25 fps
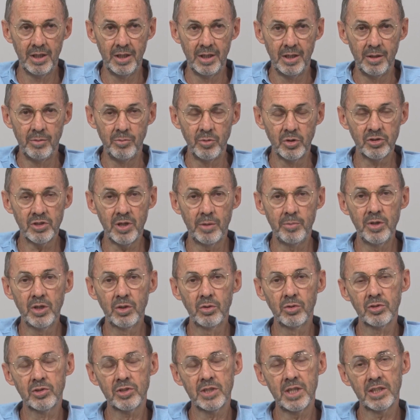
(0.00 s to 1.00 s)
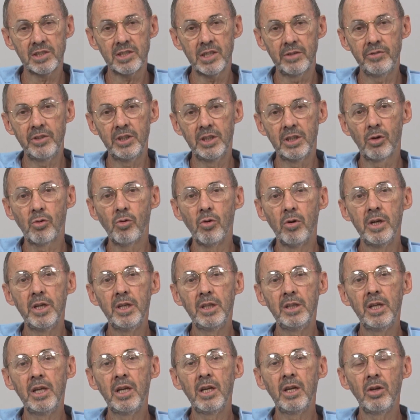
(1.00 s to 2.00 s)
Meus amigos, nessa vida
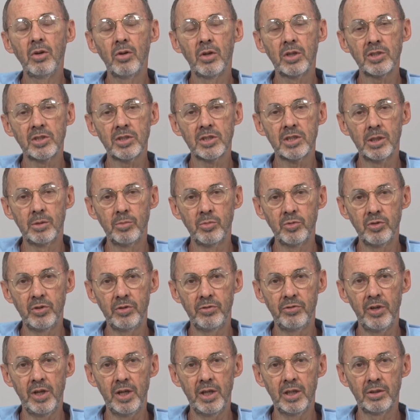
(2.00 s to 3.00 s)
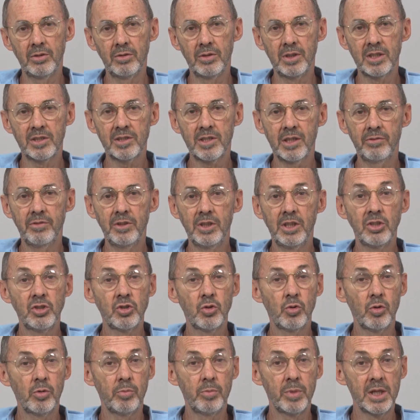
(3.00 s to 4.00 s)
corrida em que nós estamos vivendo, nessa vida de
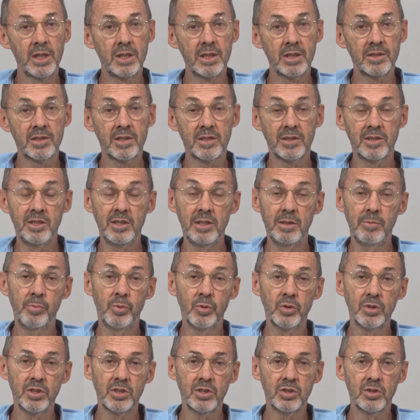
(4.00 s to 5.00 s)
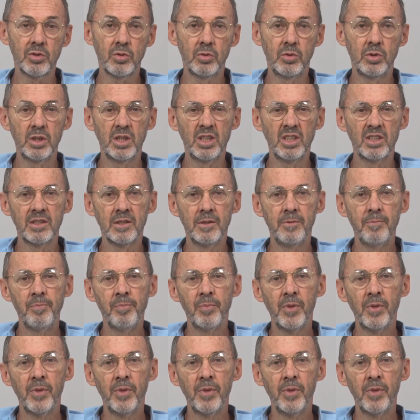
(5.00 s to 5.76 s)
cobranças, de imposições,